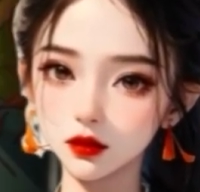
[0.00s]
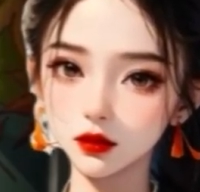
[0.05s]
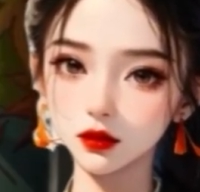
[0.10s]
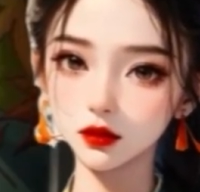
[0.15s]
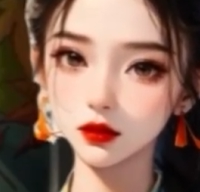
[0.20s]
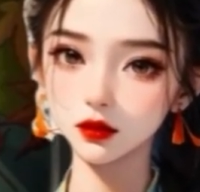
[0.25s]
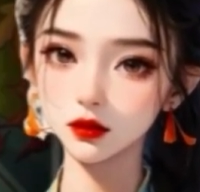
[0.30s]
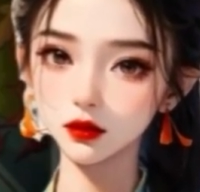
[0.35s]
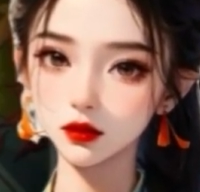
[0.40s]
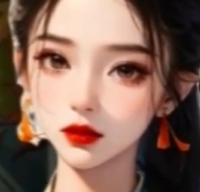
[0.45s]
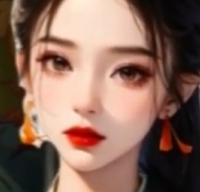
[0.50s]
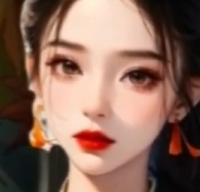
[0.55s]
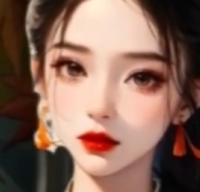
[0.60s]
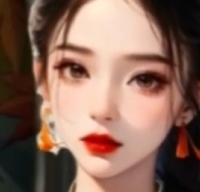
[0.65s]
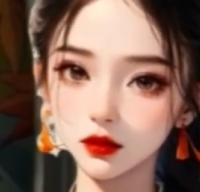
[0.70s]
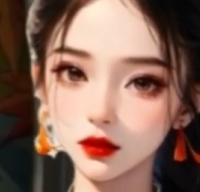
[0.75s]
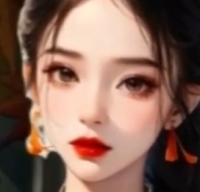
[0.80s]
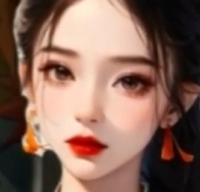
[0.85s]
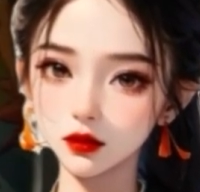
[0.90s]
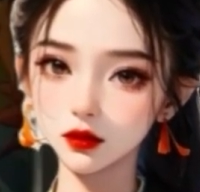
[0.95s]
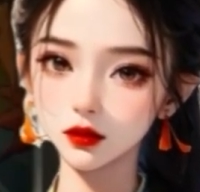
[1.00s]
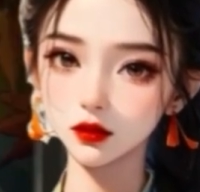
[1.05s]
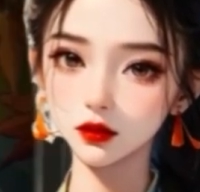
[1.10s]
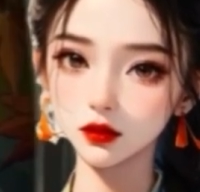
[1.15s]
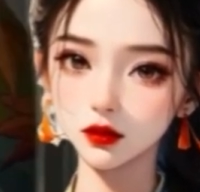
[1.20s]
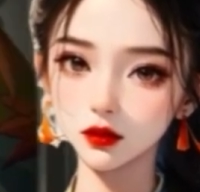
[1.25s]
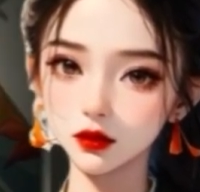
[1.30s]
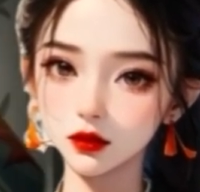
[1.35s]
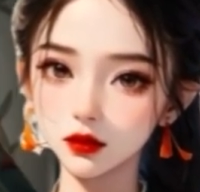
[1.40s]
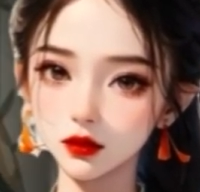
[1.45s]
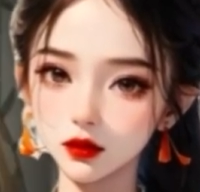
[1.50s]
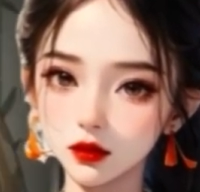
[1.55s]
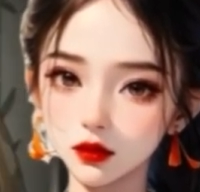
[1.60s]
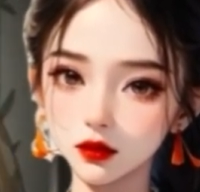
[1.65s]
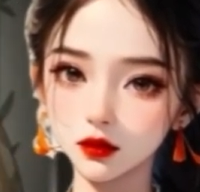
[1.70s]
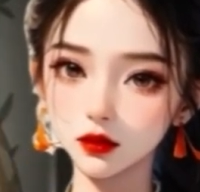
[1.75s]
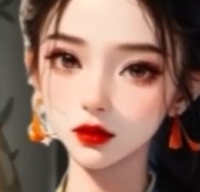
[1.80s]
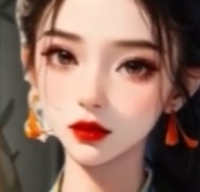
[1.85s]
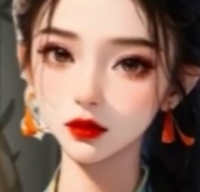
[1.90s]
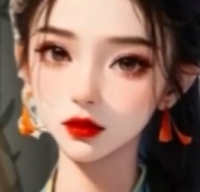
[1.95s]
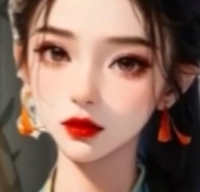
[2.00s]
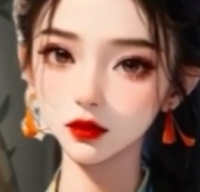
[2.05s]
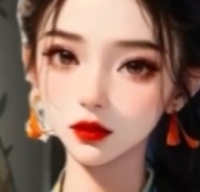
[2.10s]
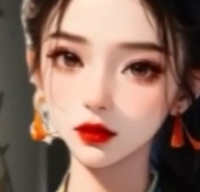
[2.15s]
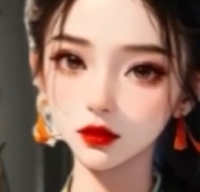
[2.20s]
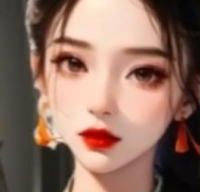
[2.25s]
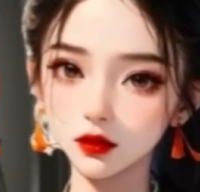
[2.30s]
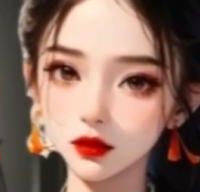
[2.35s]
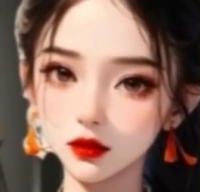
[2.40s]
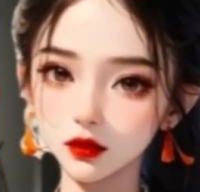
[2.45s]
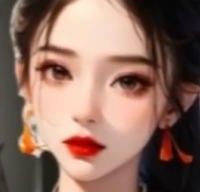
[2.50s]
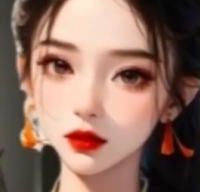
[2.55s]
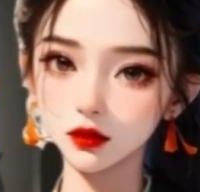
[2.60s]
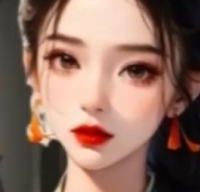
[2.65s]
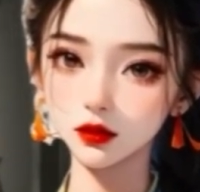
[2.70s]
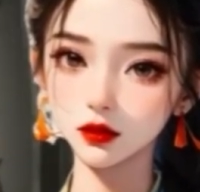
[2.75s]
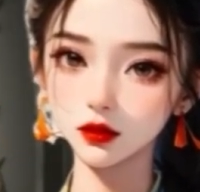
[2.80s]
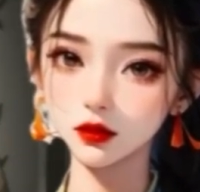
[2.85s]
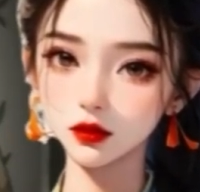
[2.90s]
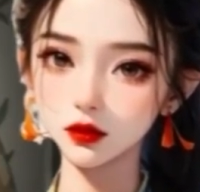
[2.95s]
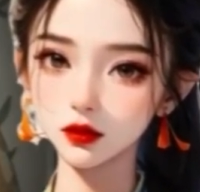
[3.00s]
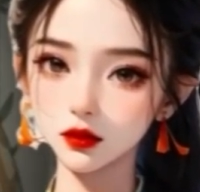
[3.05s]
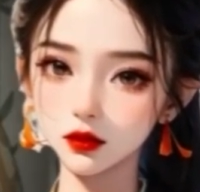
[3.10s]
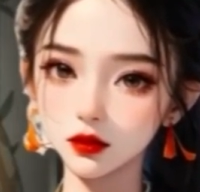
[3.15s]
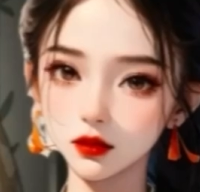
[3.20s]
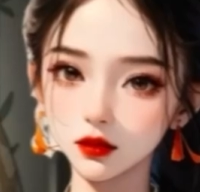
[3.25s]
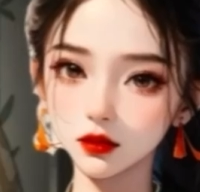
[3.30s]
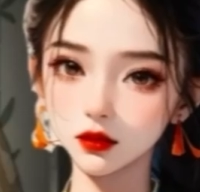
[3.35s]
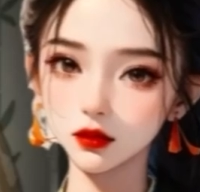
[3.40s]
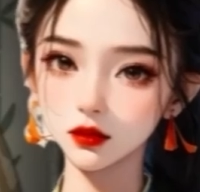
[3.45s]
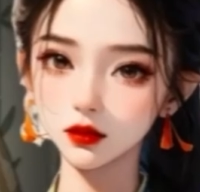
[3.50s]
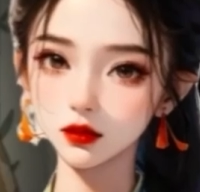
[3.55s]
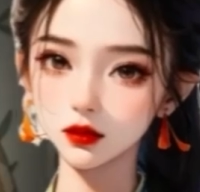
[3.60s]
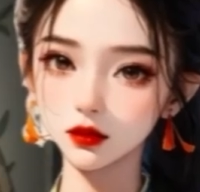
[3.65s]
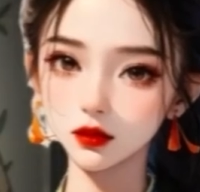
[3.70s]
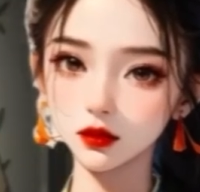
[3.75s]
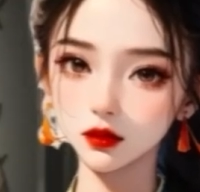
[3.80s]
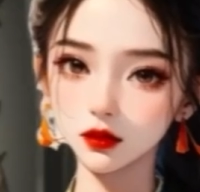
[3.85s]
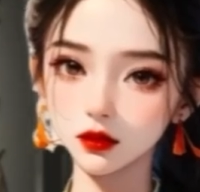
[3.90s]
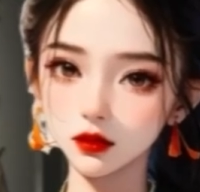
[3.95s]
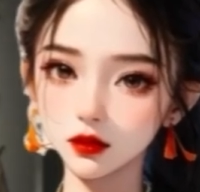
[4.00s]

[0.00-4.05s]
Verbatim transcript: เด็กคนนี้มาได้อย่างไรหรือว่านางจะสัมผัสได้ตั้งนานแล้ว